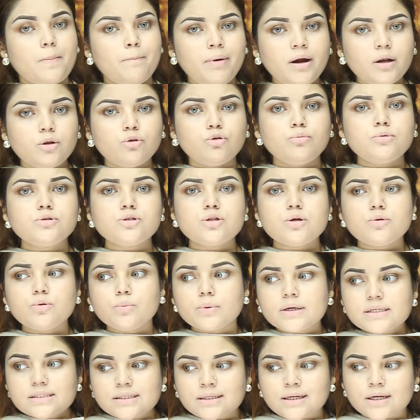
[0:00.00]
বাট um, তুমি যদি
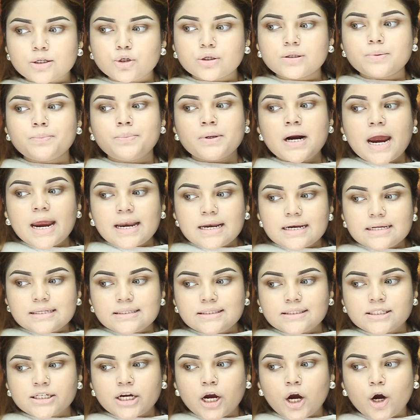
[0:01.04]
তোমার স্কিন একটু একটা
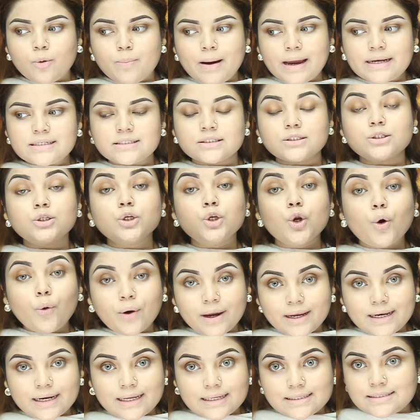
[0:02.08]
ব্রাইটনেস চাও বা একটা
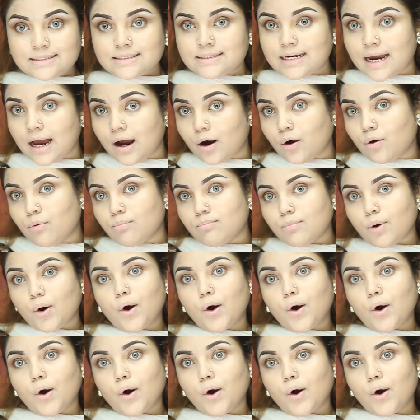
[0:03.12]
গ্লোইনেস চাও